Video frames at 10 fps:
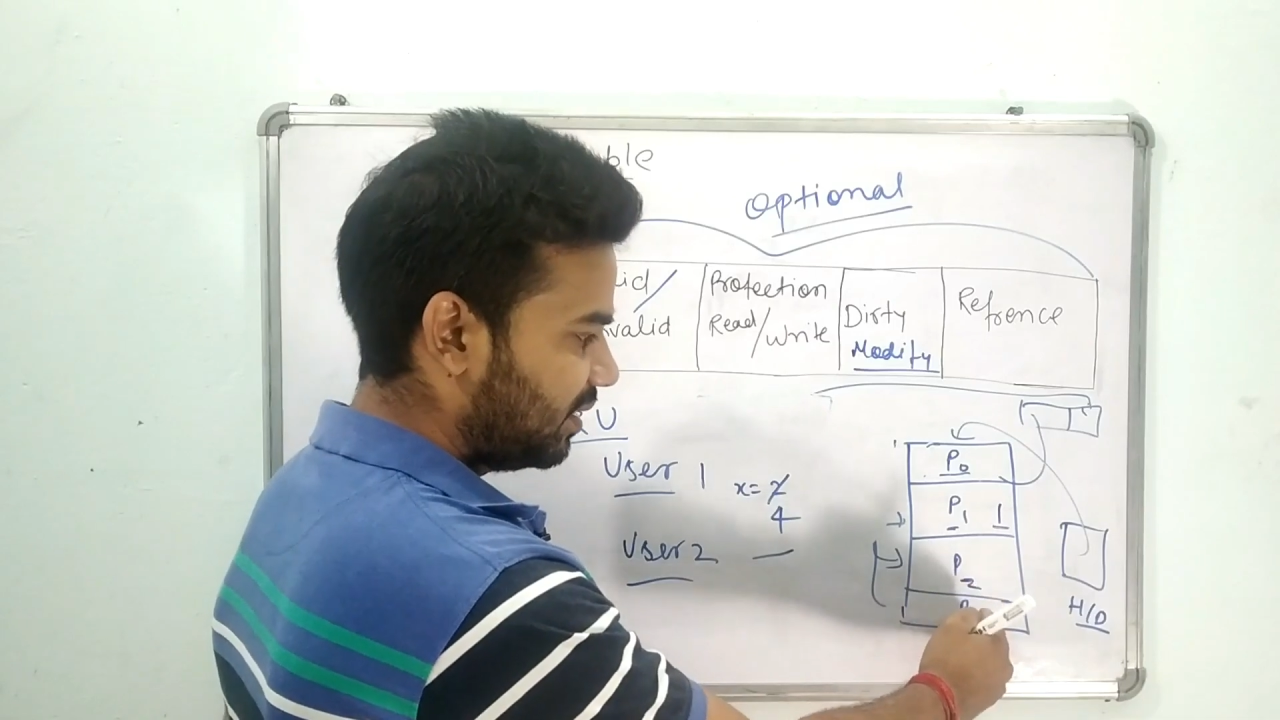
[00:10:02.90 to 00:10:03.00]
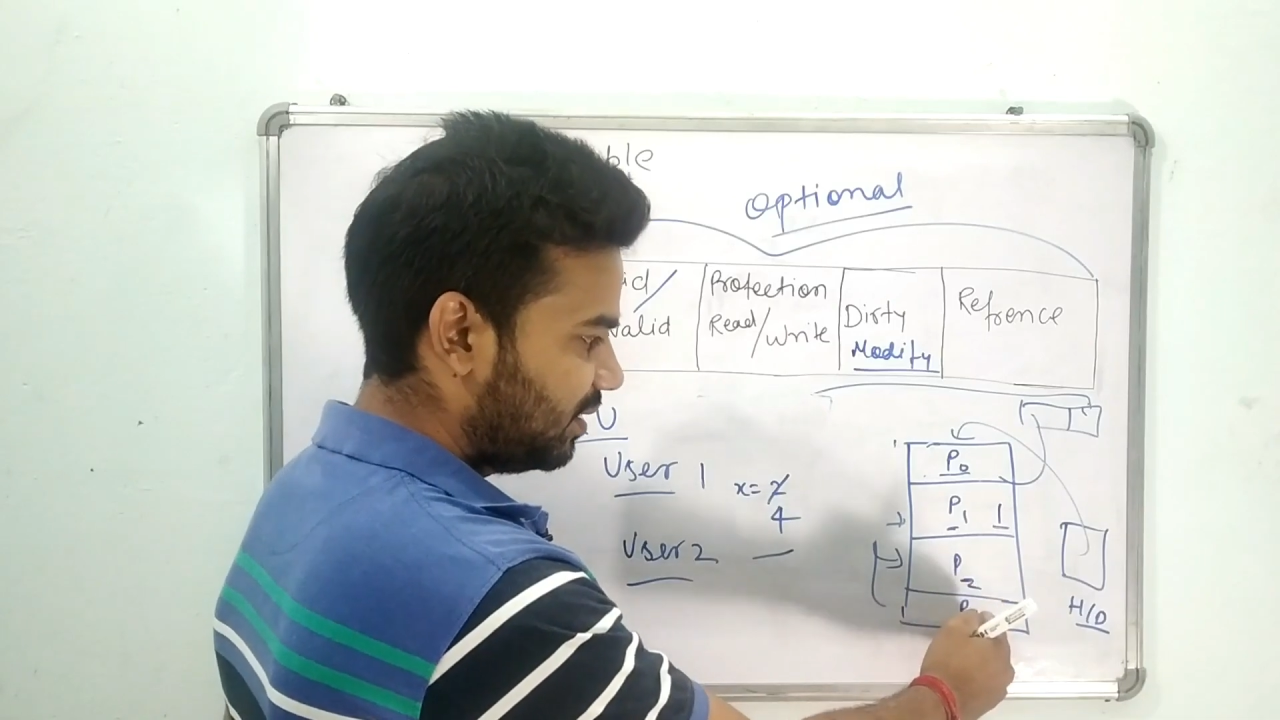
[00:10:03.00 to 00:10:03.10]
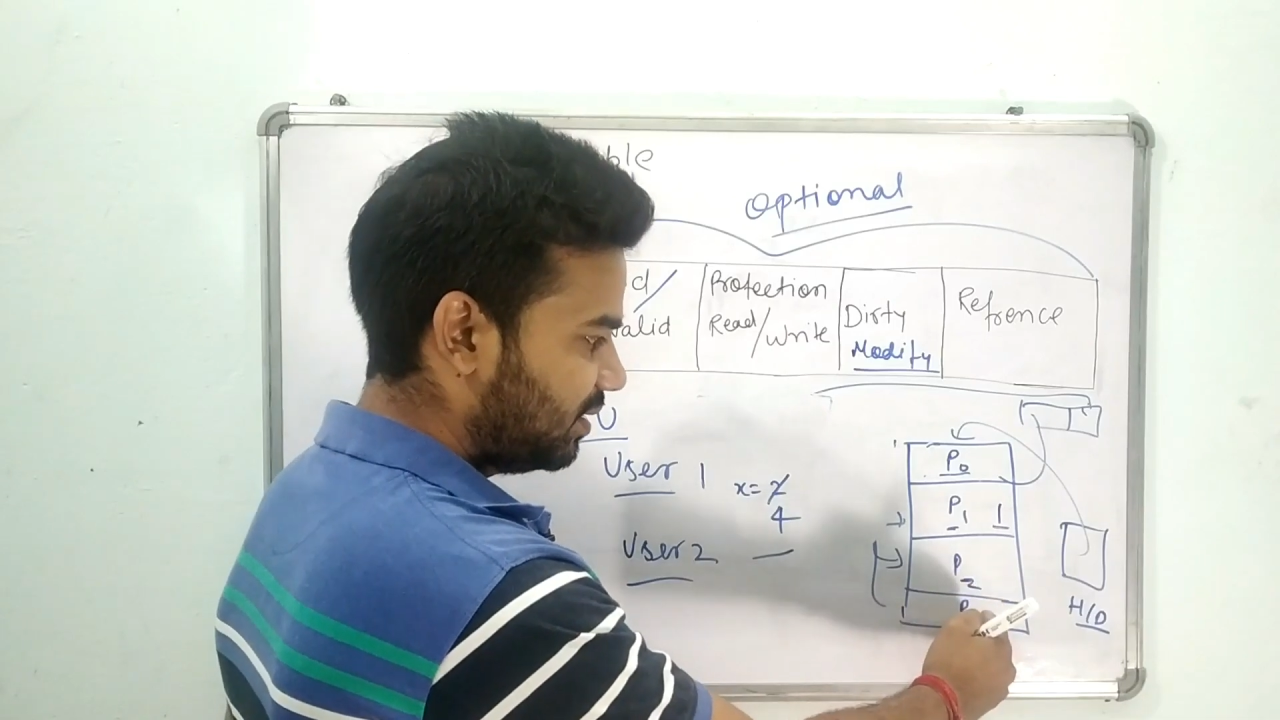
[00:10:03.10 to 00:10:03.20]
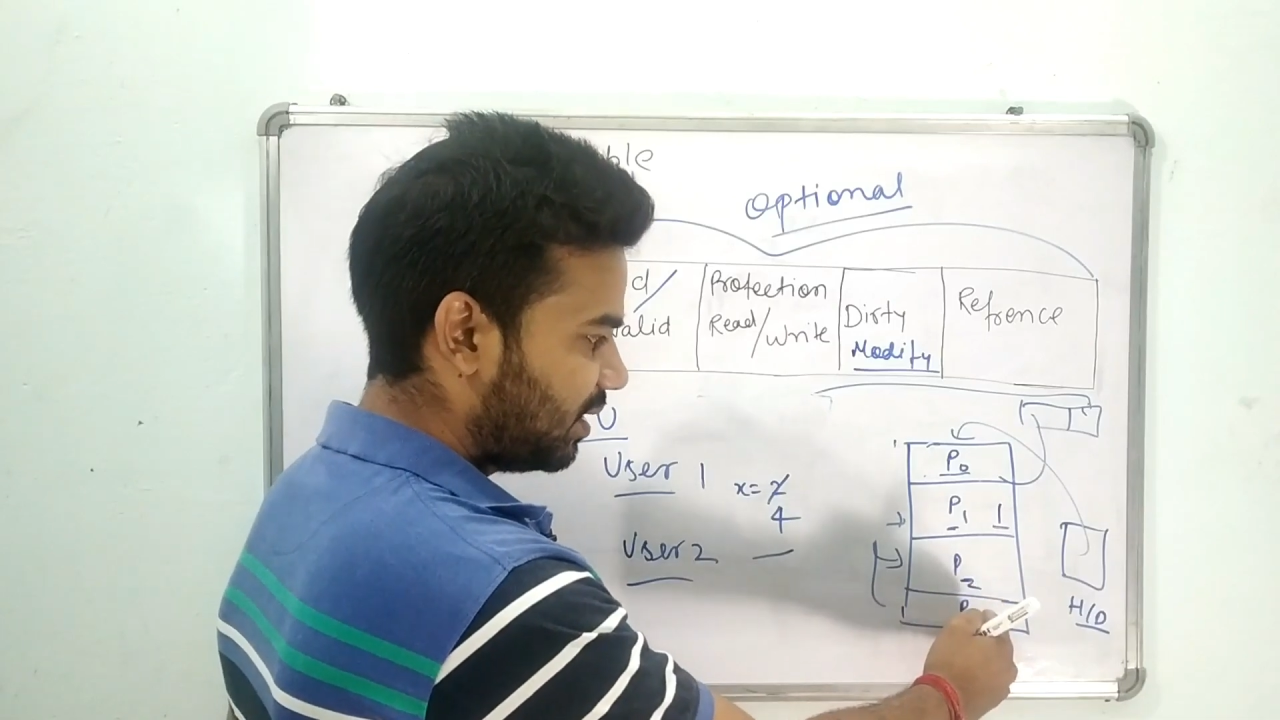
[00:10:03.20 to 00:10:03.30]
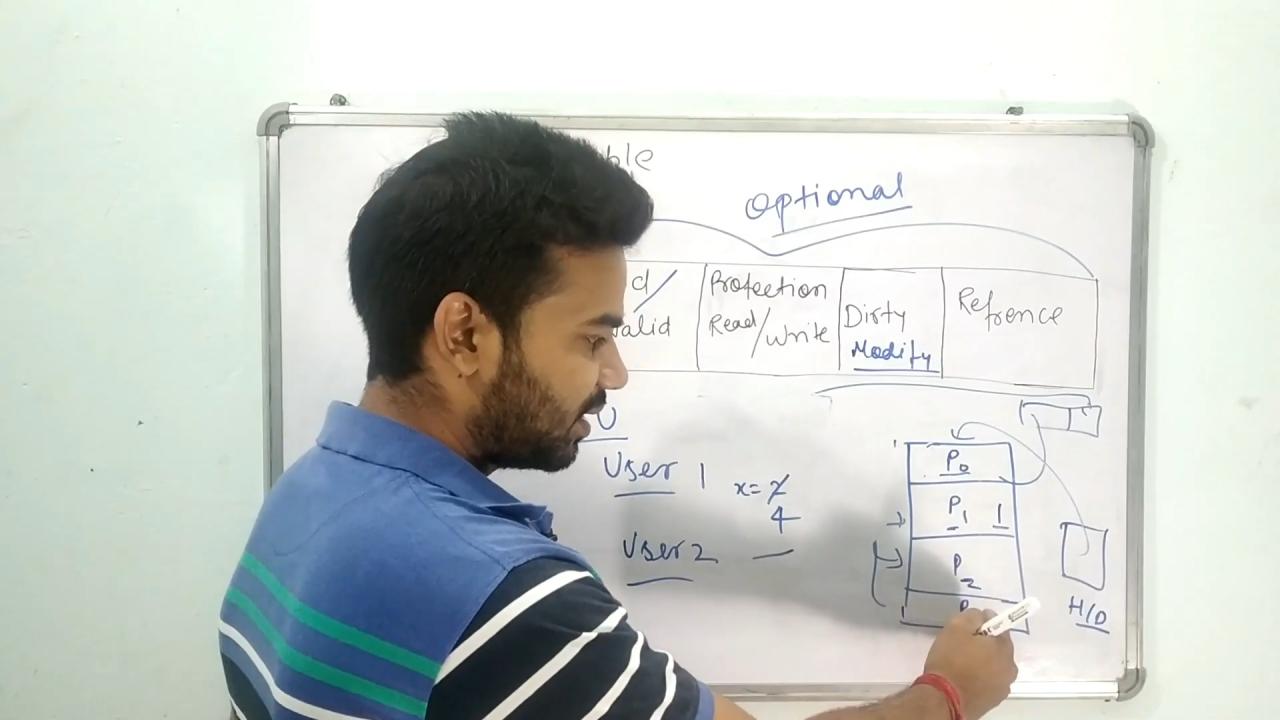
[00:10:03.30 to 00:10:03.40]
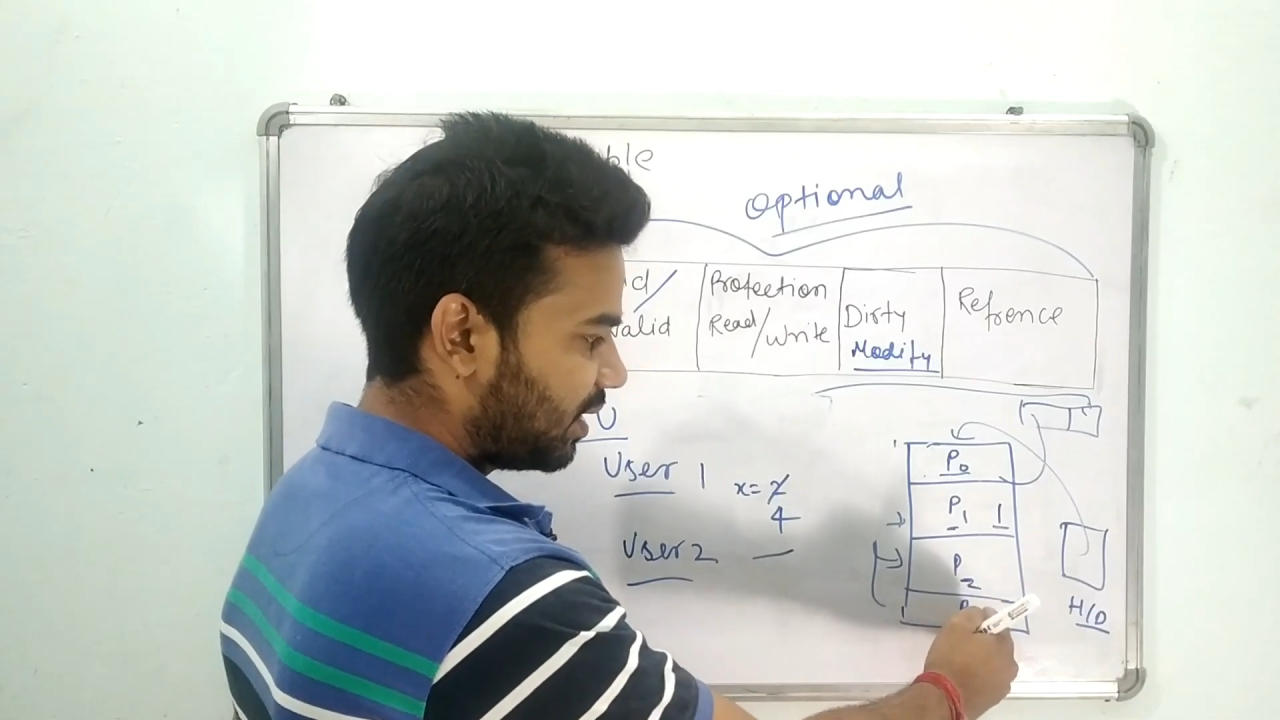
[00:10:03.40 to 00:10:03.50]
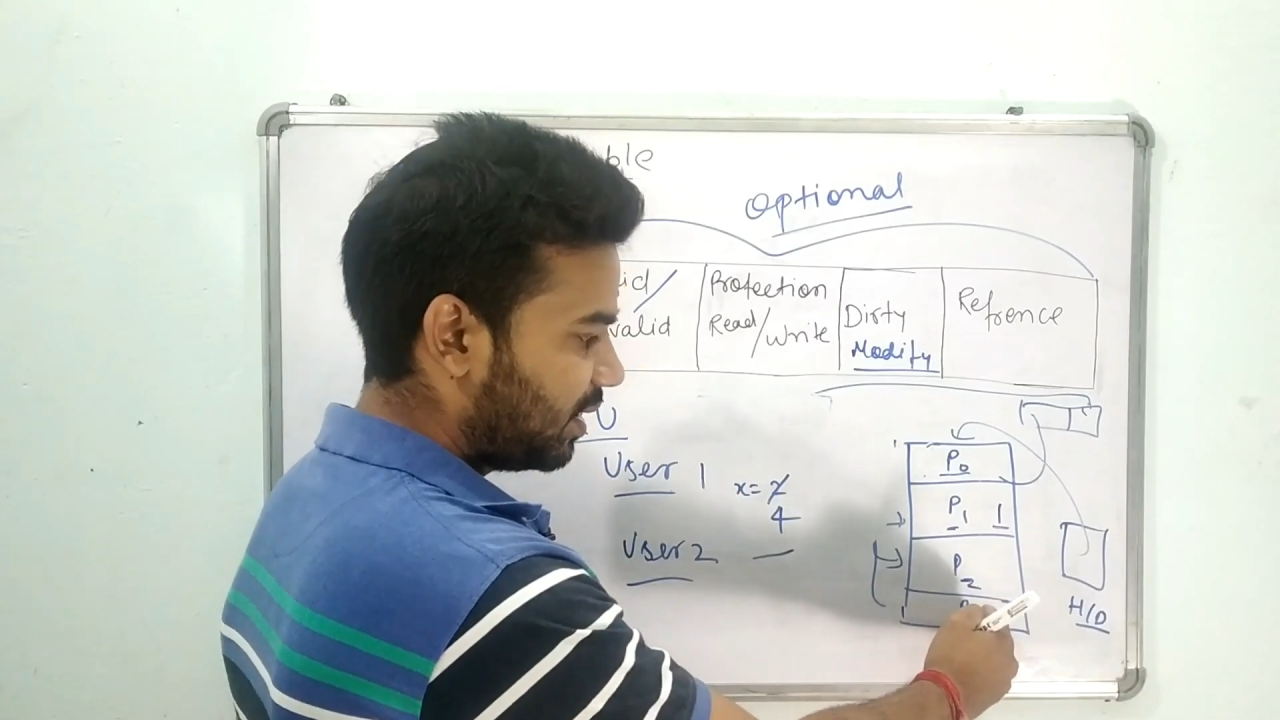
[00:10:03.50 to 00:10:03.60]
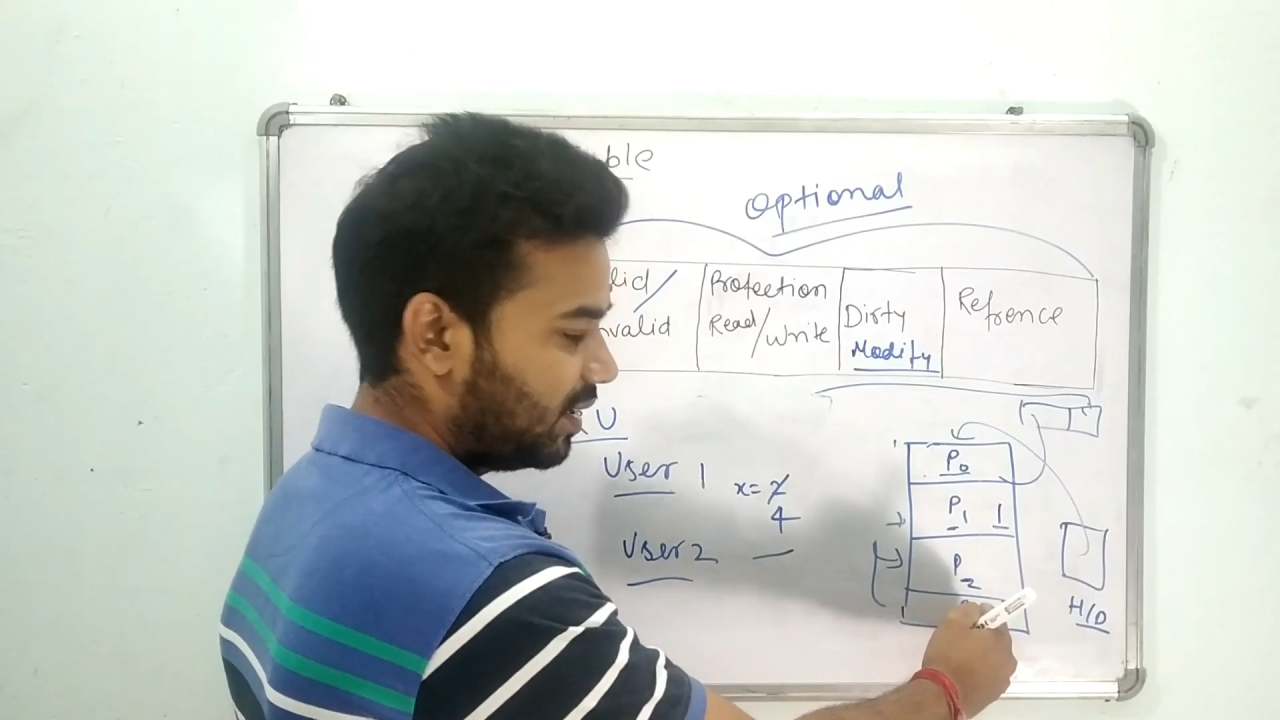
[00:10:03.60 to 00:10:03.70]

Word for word: नहीं किया गया